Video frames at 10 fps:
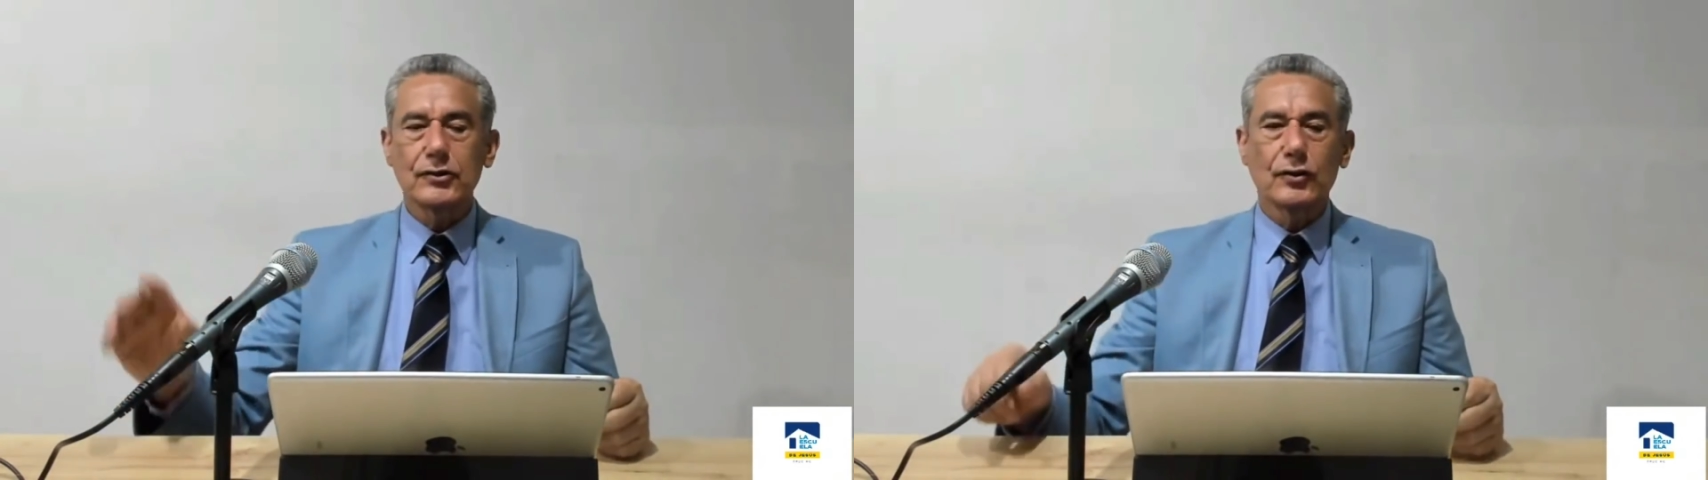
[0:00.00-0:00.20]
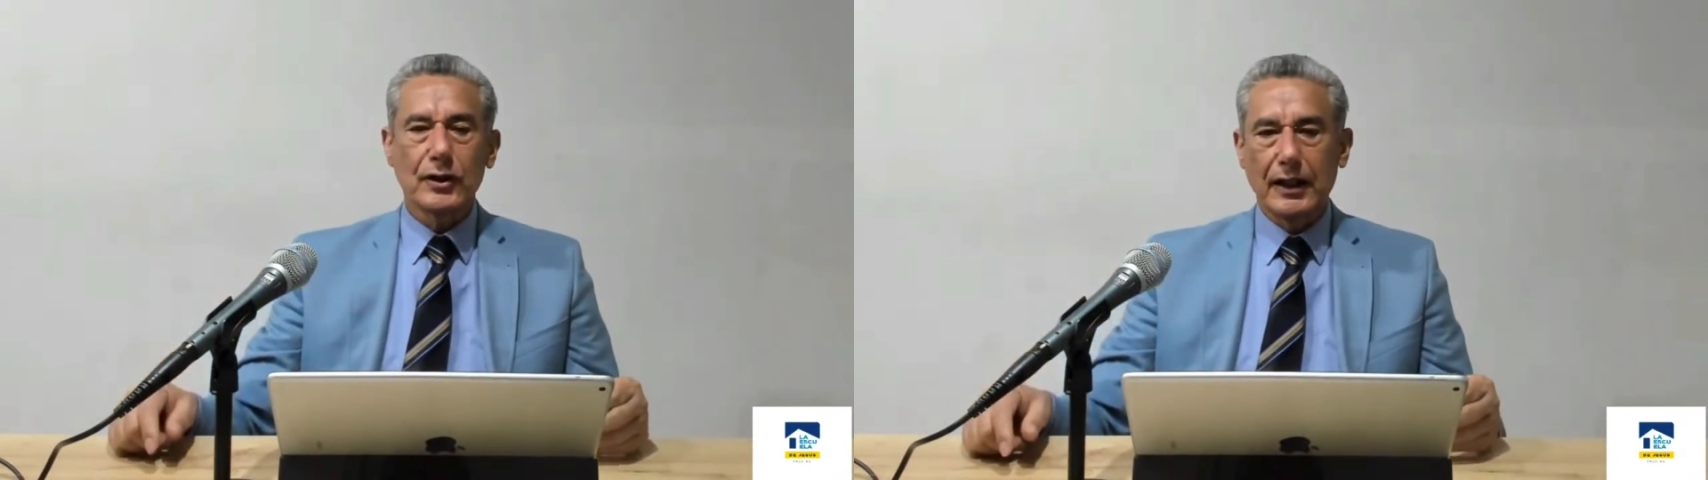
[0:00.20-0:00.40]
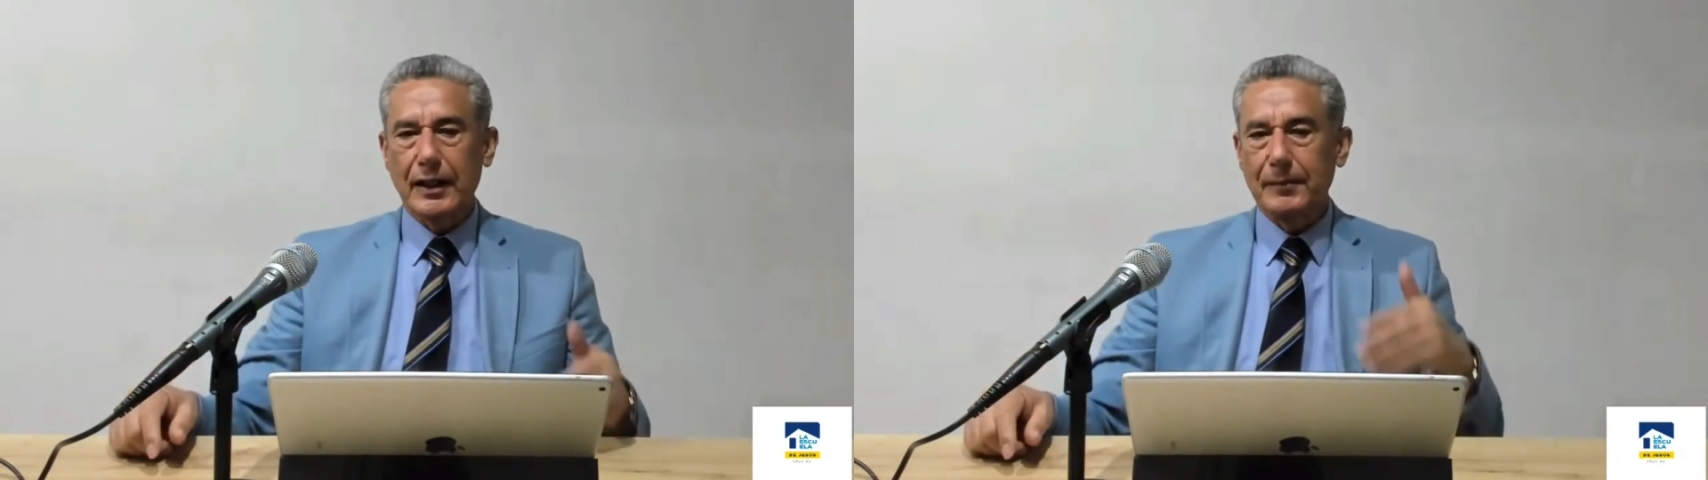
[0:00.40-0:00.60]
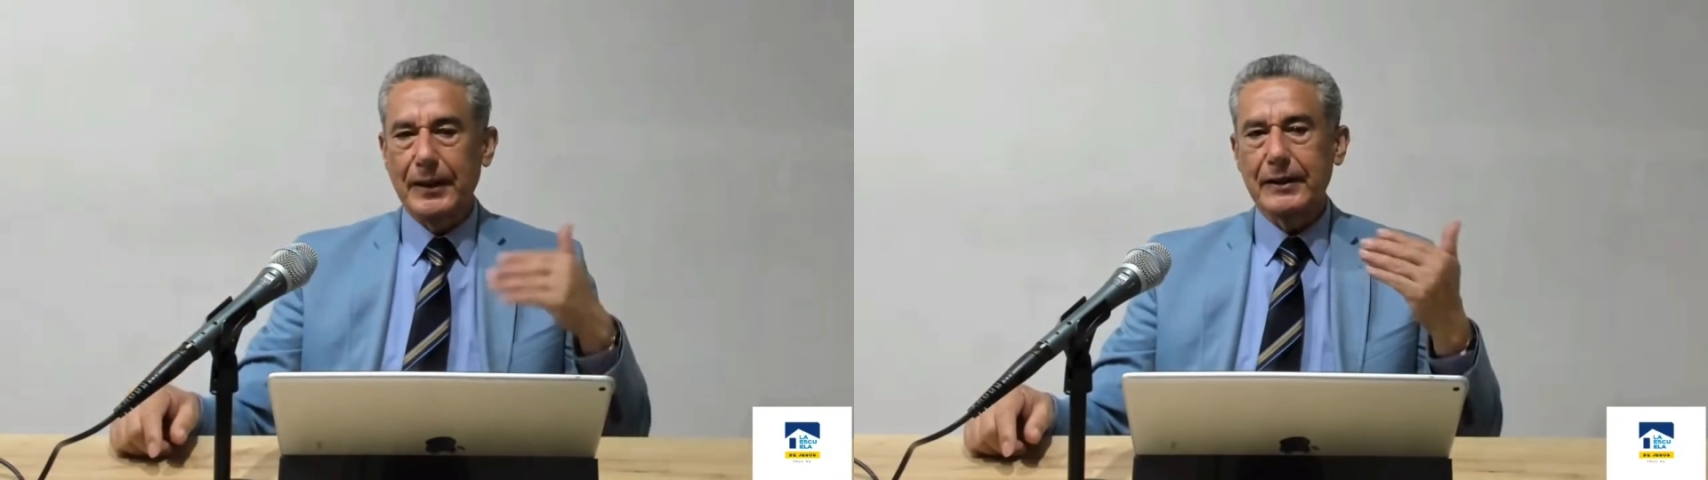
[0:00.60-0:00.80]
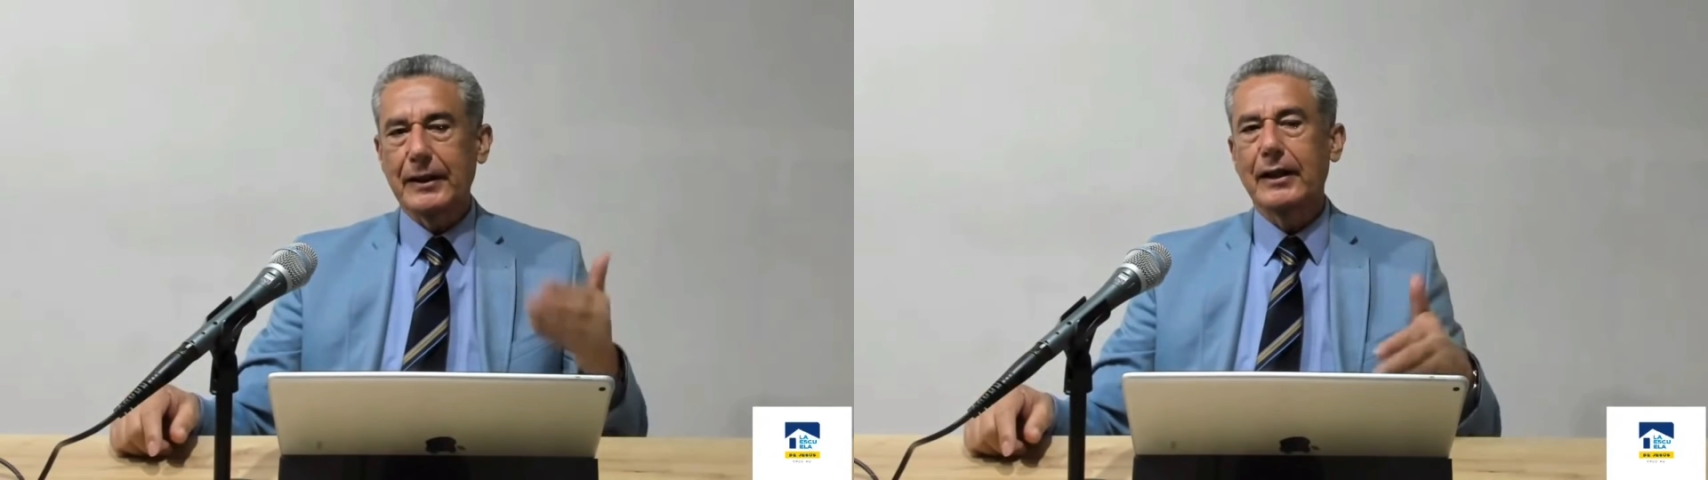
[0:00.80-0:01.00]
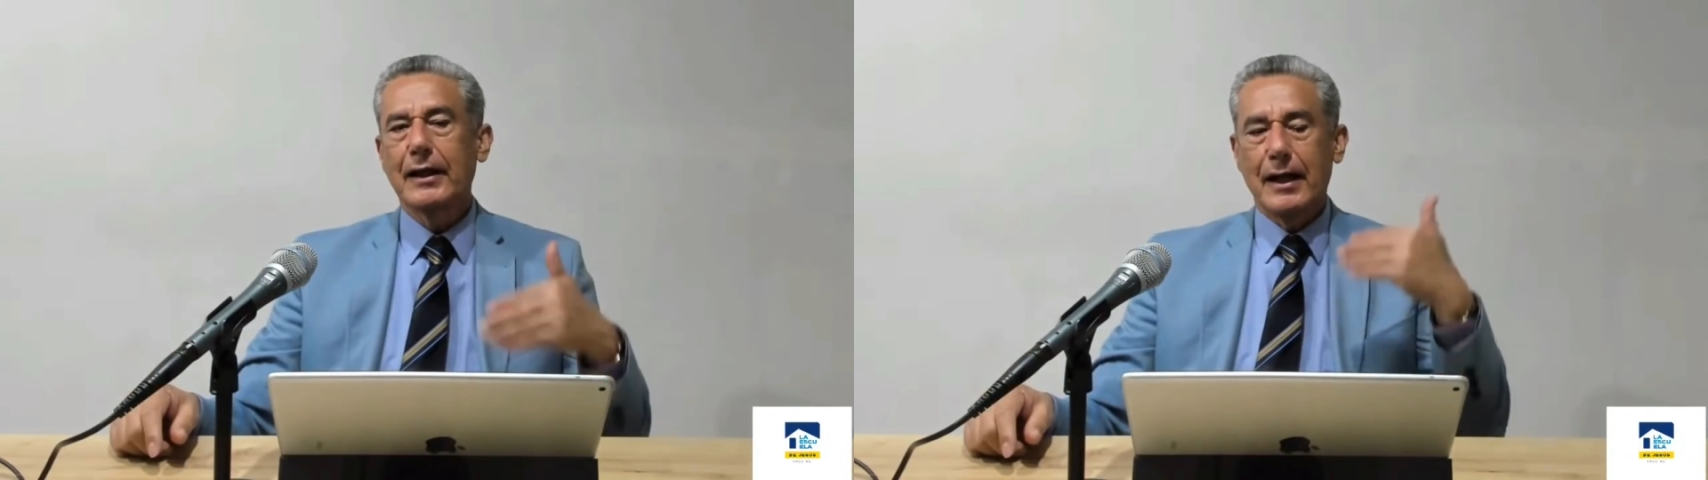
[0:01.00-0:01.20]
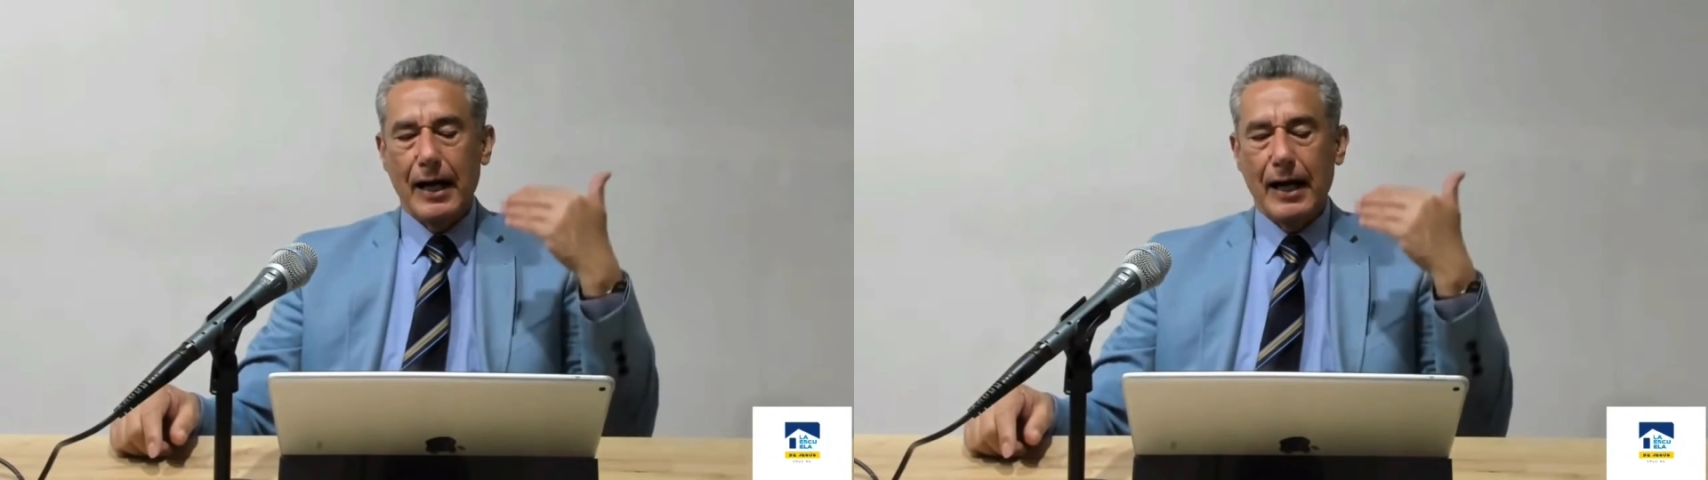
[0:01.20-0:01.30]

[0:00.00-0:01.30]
sosegadamente